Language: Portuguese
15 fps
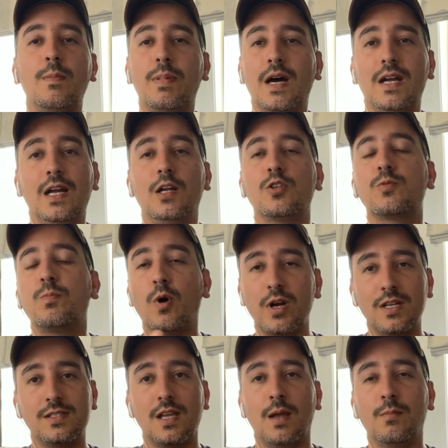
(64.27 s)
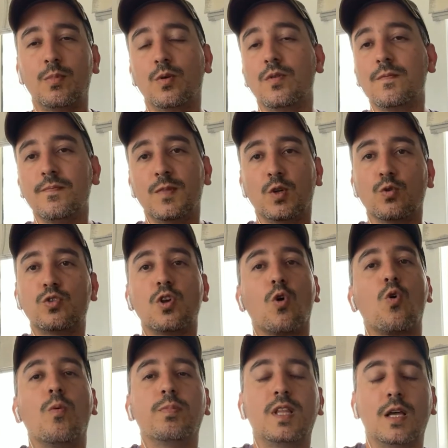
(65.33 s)
aparelhos, por exemplo, o seu
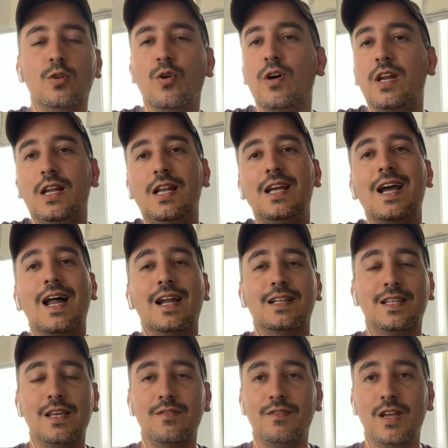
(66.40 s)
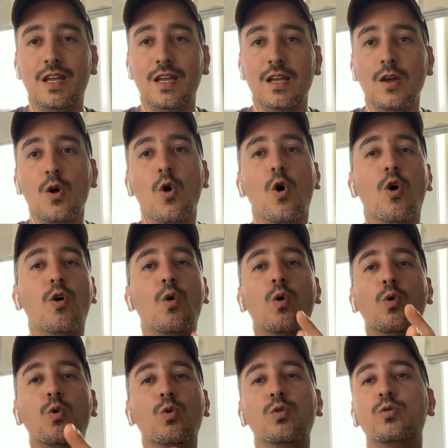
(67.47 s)
computador e ligar na TV
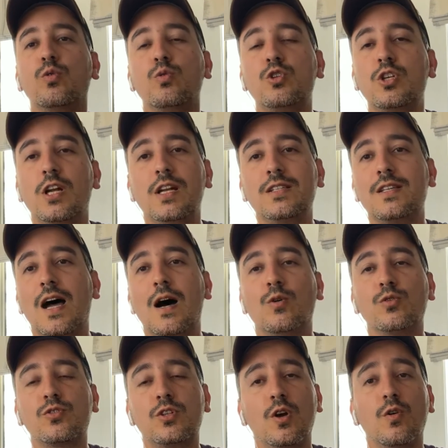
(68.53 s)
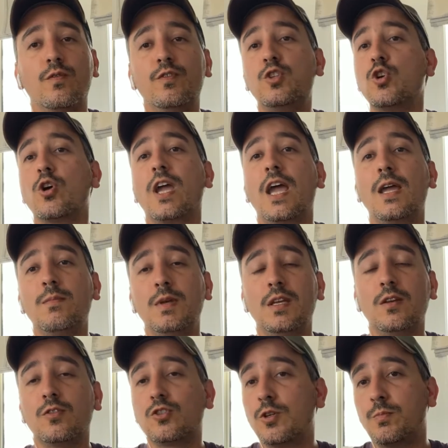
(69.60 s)
ou utilizar o seu
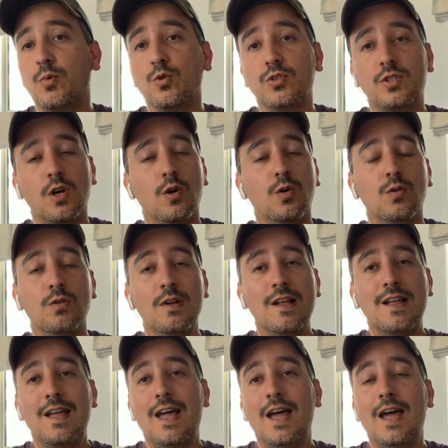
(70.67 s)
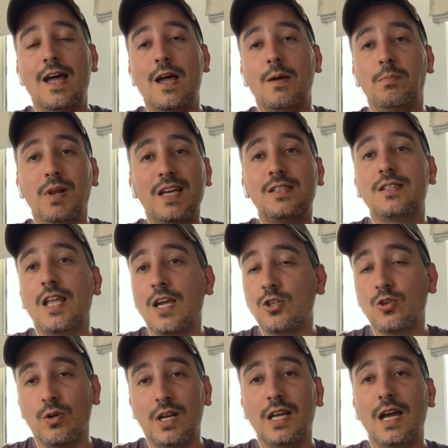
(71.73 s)
videogame, tipo o seu é,
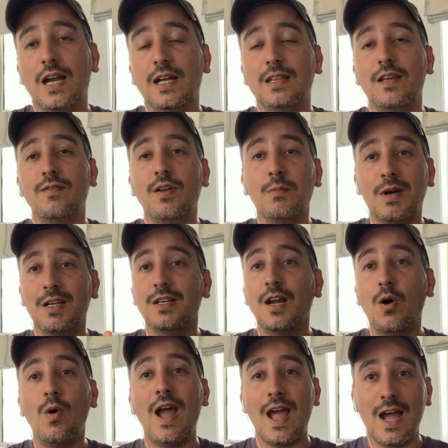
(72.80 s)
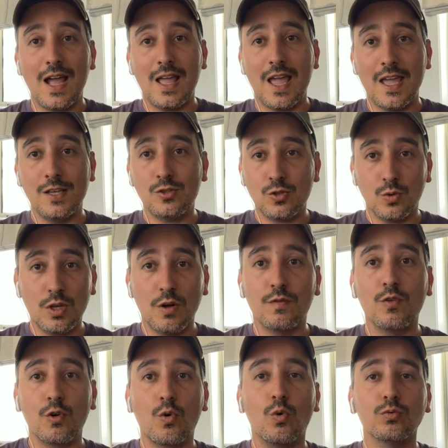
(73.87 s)
PlayStation e ligar na TV, mas não é, é isso que eu
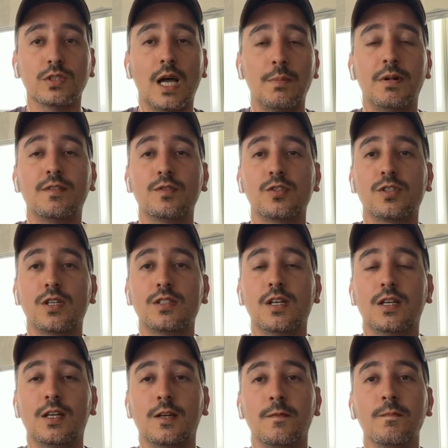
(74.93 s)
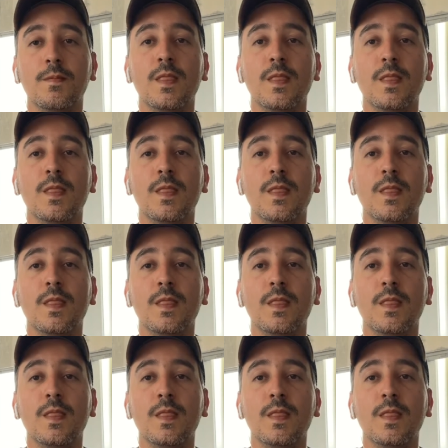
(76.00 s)
vou contar para vocês aqui.